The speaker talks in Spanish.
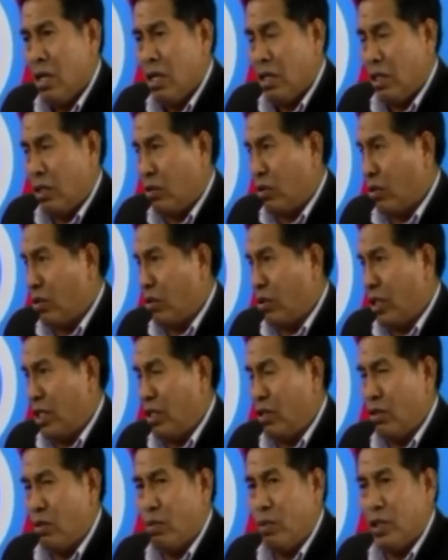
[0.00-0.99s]
y todo
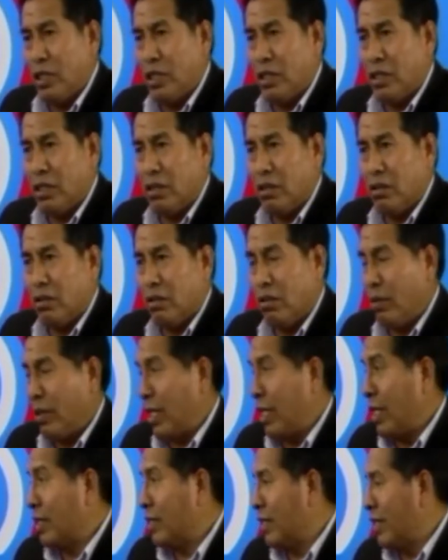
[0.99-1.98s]
ello pues eh, no
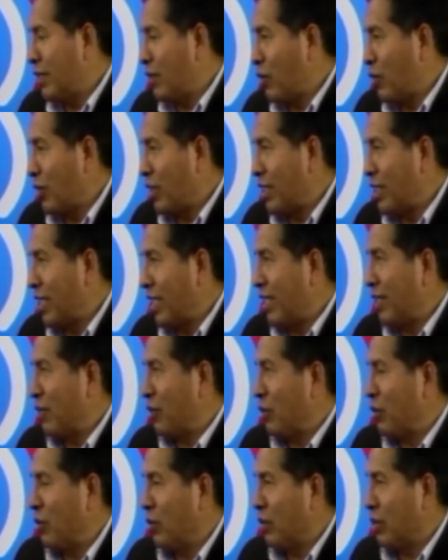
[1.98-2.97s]
van a ser
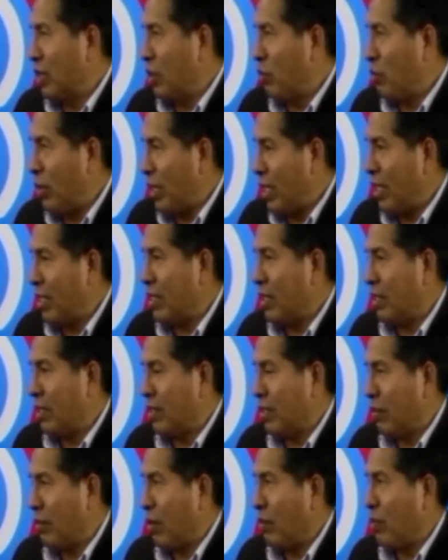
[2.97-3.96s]
cosechados, ¿no? Se pierde,
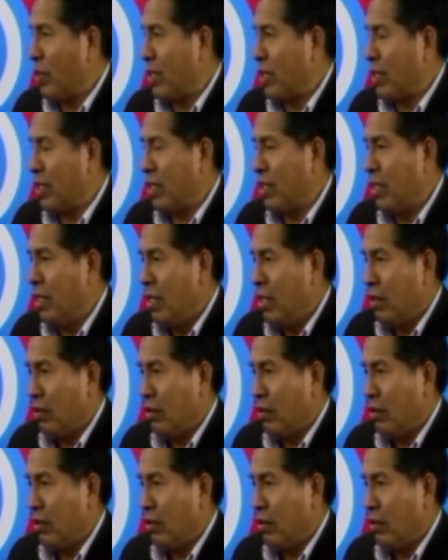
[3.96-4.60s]
se va a perder.